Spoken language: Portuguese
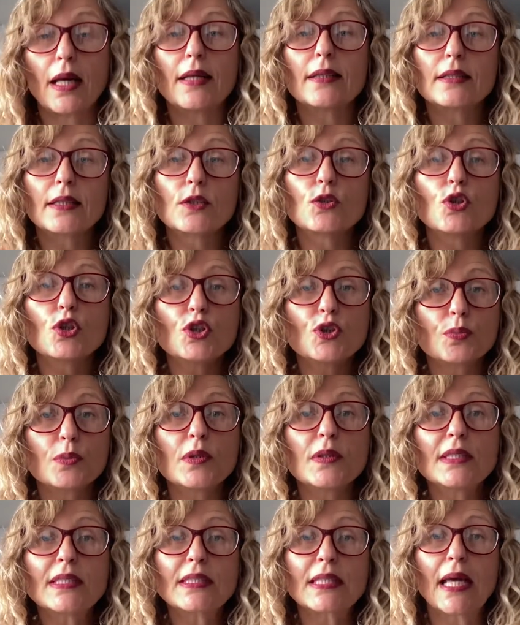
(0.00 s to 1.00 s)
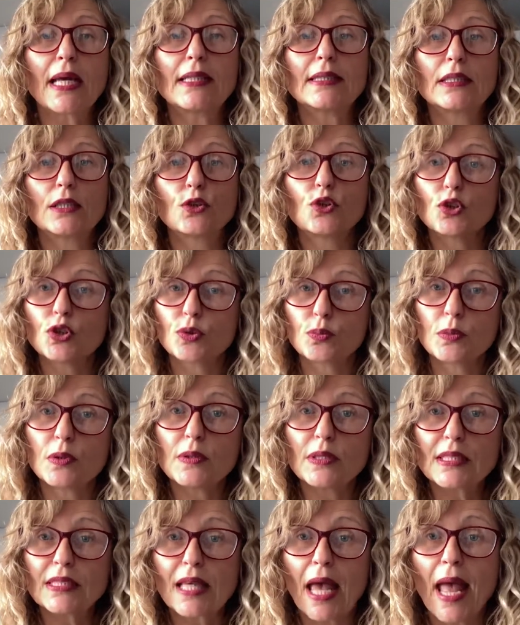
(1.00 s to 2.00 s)
entre 2006 e
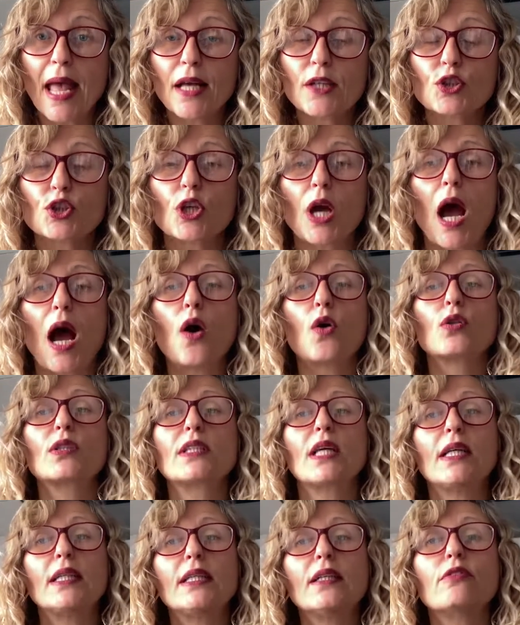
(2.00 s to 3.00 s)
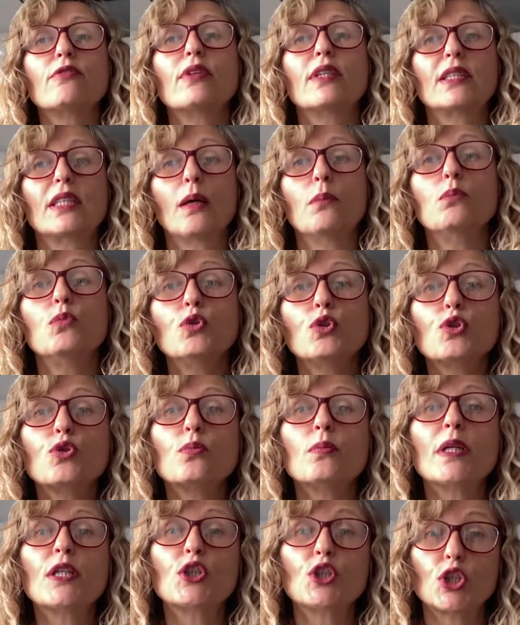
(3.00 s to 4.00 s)
2007, a Rosalia vai estar tá muito
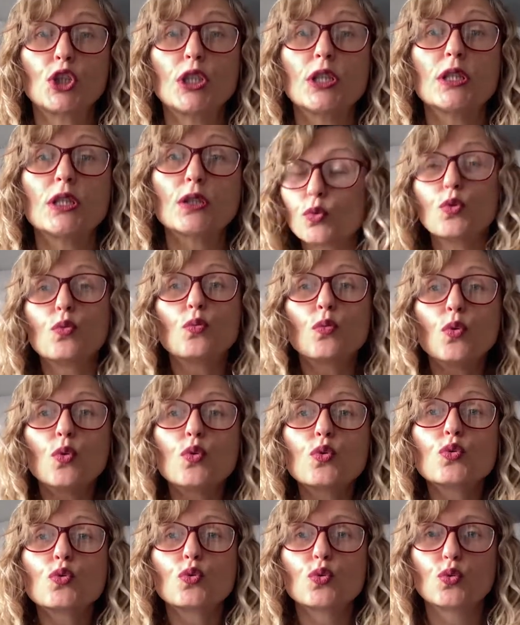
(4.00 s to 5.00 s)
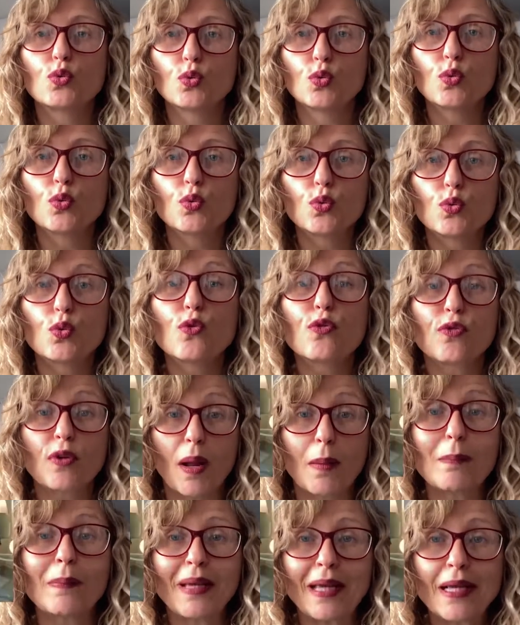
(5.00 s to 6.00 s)
metida no mundo do, do
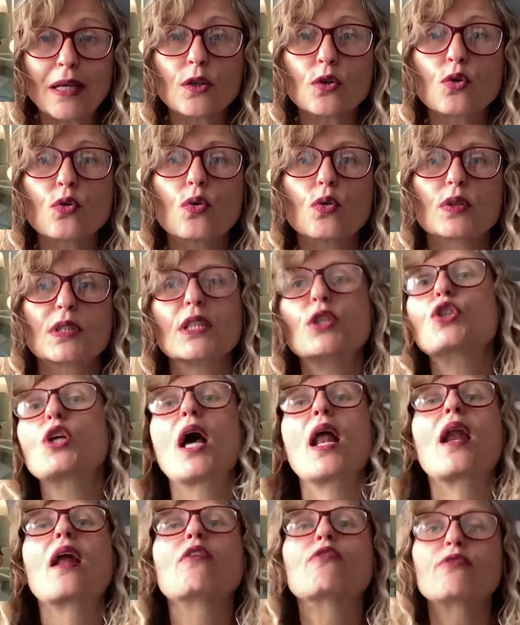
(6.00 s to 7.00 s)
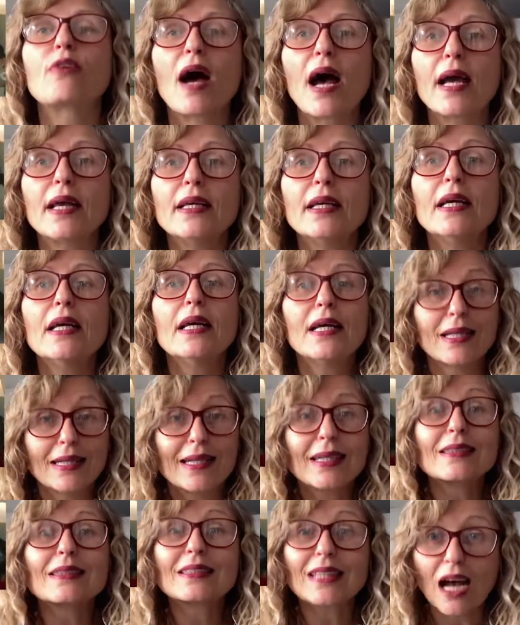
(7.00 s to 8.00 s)
flamenco, ou seja, ela vai
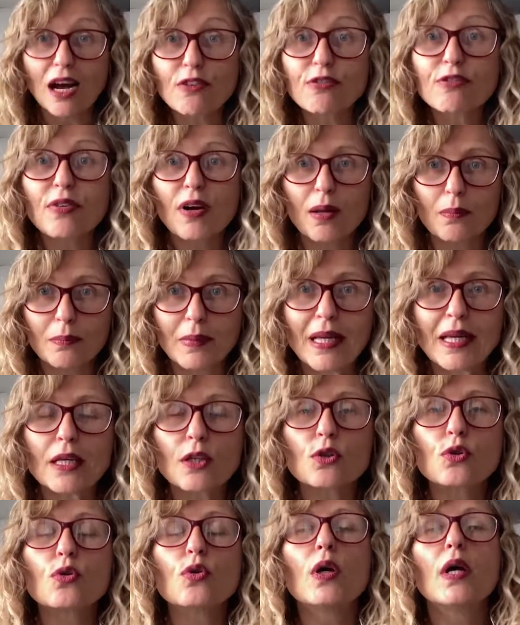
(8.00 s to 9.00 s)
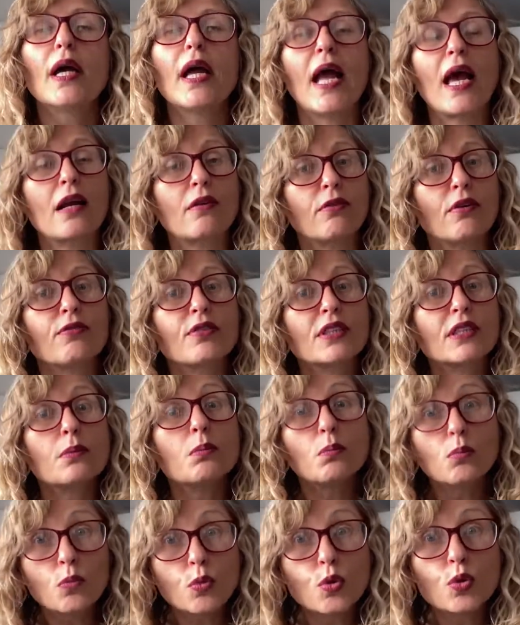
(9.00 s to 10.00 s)
cantar flamenco, ela vai fazer
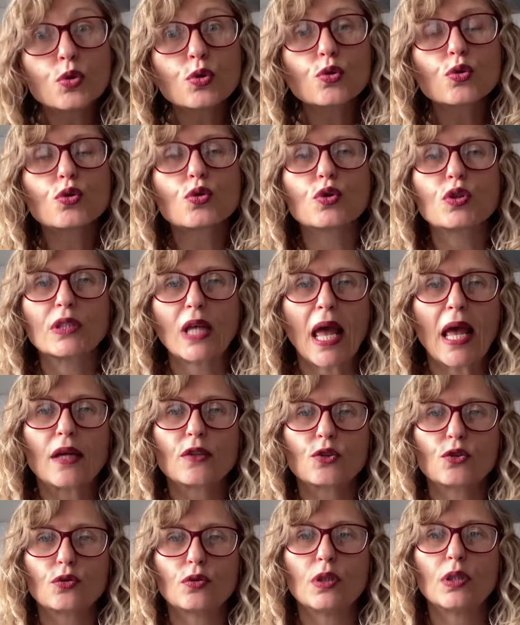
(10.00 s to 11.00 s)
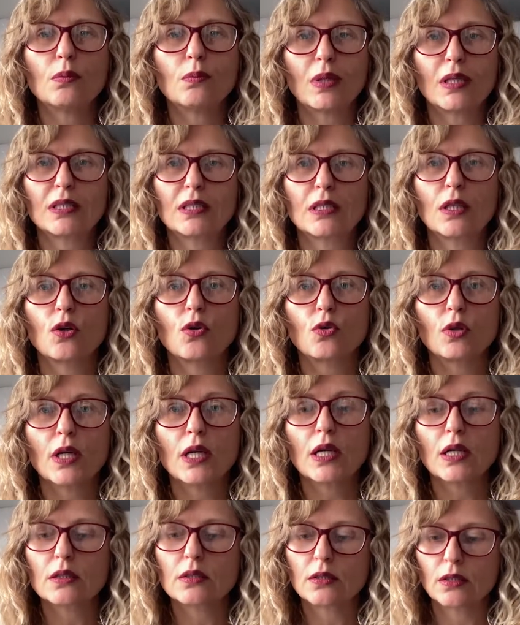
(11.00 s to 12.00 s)
muito sucesso em Barcelona
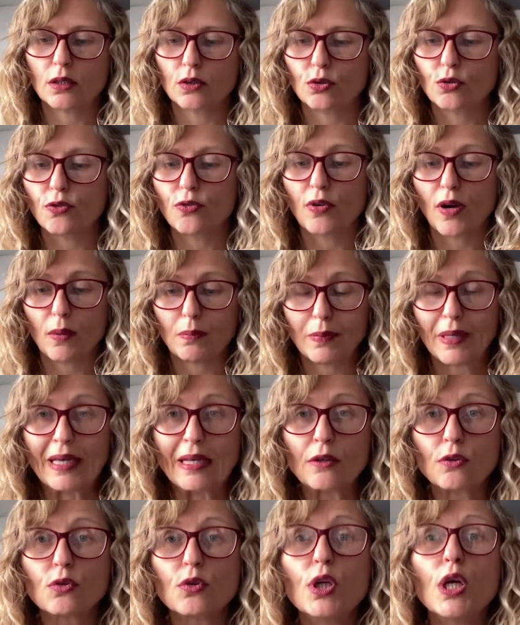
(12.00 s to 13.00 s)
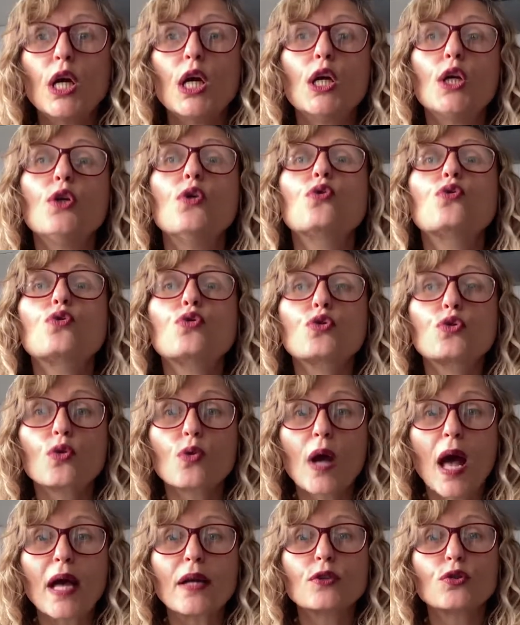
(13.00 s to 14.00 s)
cantando flamenco, e um dos
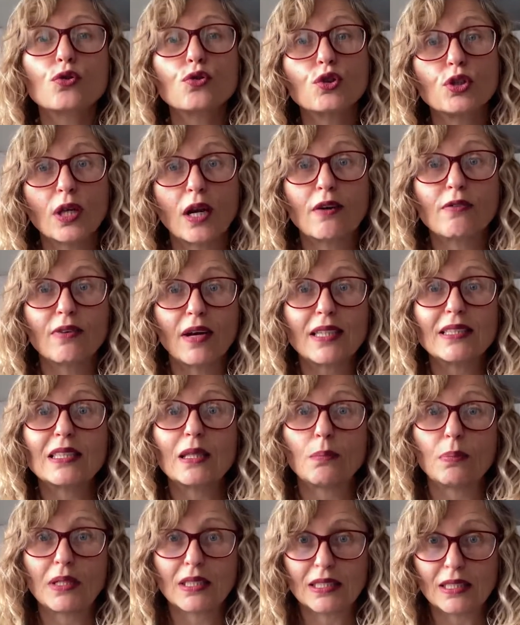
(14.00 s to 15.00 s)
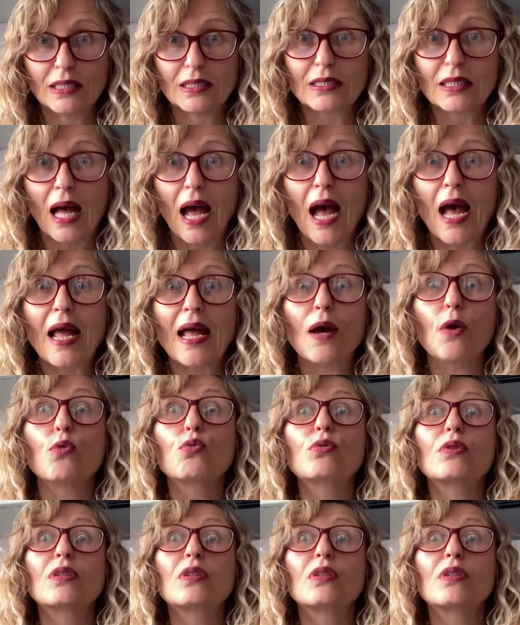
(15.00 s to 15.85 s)
lugares onde ela vai se apresentar é o